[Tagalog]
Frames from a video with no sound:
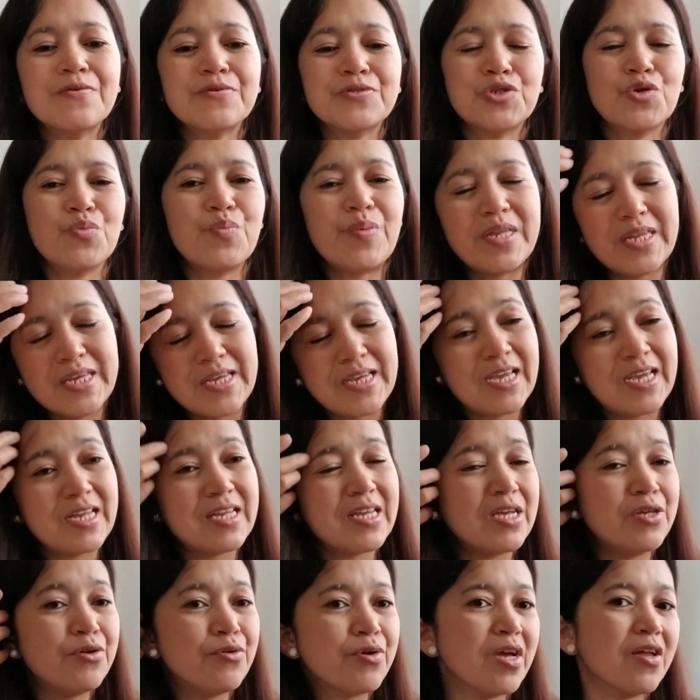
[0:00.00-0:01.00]
So binigay
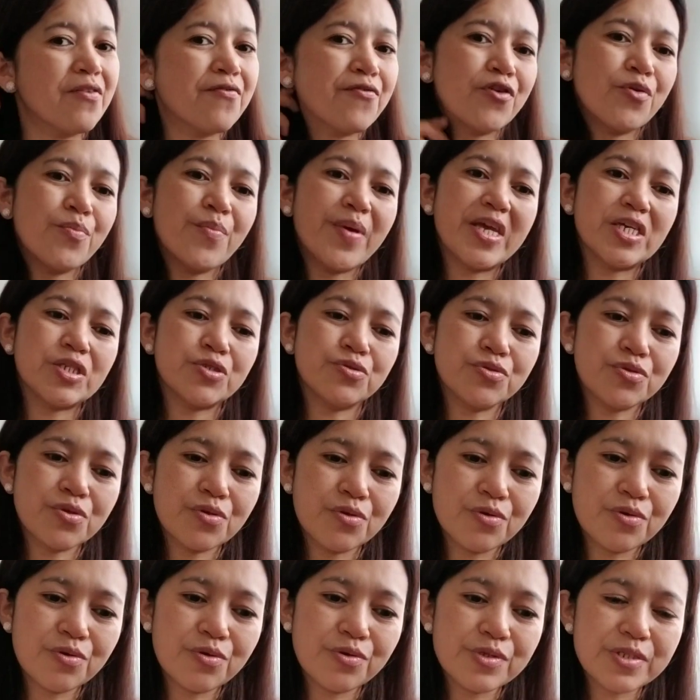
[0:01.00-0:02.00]
niya yung information
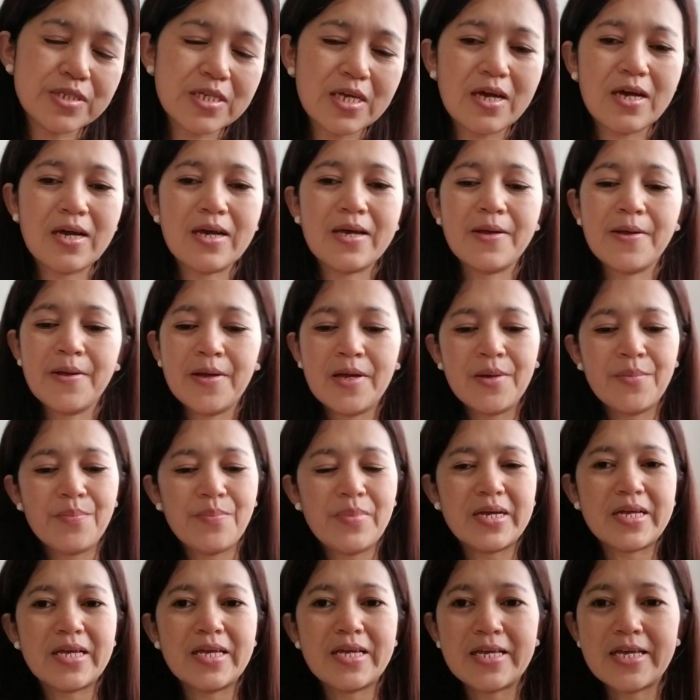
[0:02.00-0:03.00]
ko sa
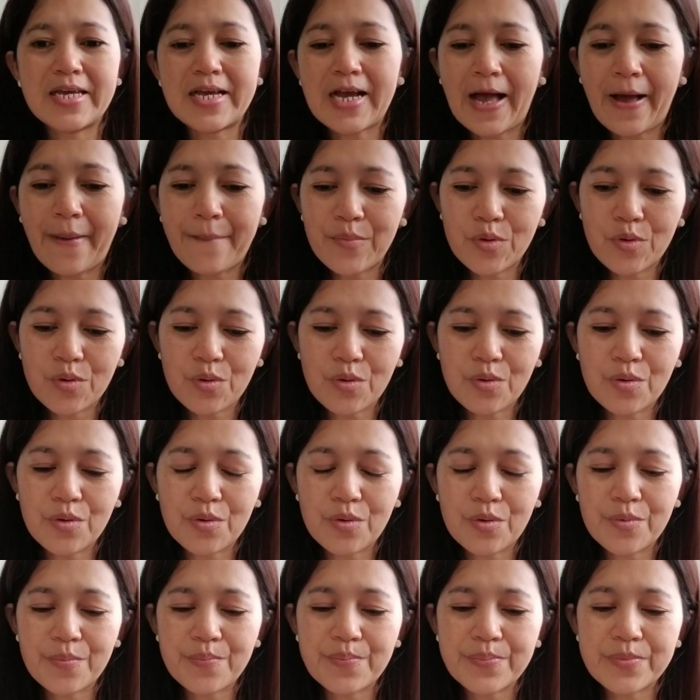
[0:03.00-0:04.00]
magiging amo
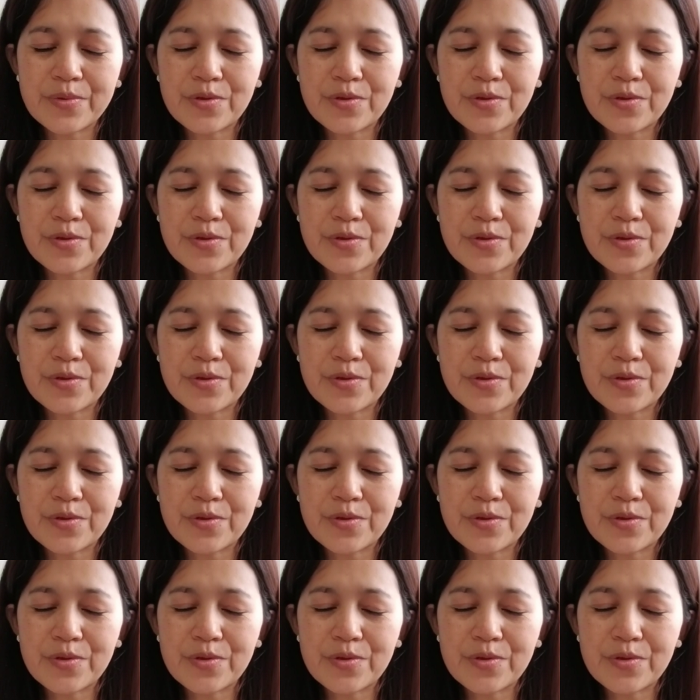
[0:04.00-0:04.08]
ko.